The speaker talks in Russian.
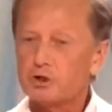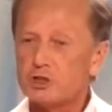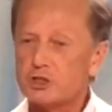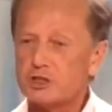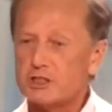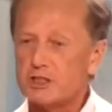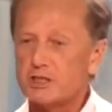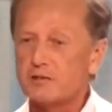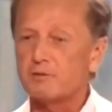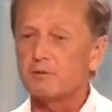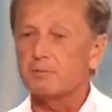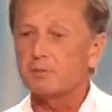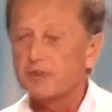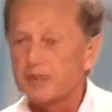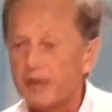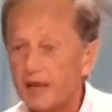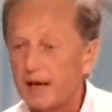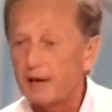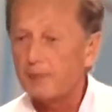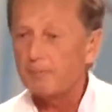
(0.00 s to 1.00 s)
счастливым.
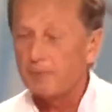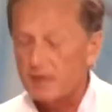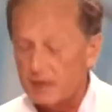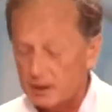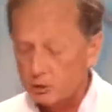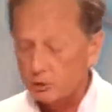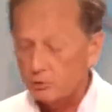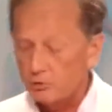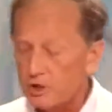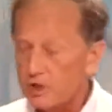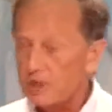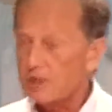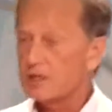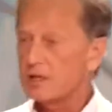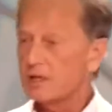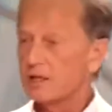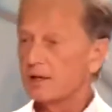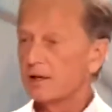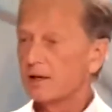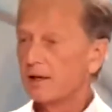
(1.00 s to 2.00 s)
Да, мы
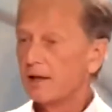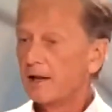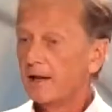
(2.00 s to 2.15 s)
другие.